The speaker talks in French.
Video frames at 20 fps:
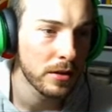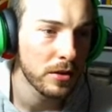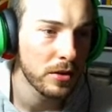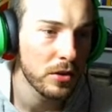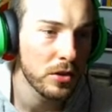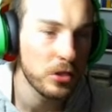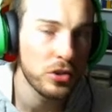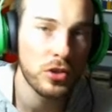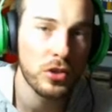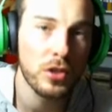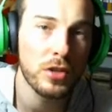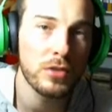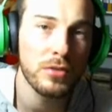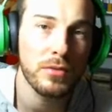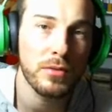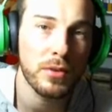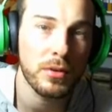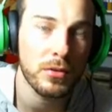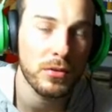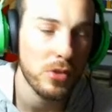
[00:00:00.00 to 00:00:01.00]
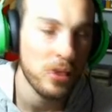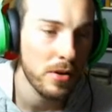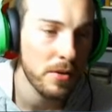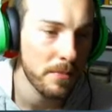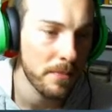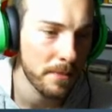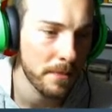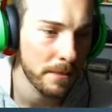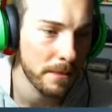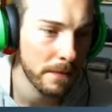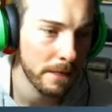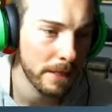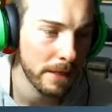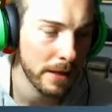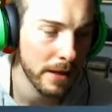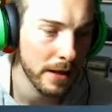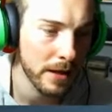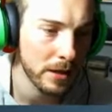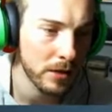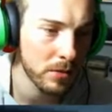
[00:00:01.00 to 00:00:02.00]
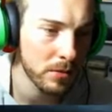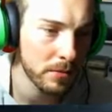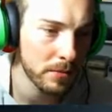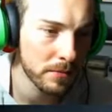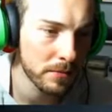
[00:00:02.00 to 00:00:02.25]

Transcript: Il est génial ce frange. Allez, go.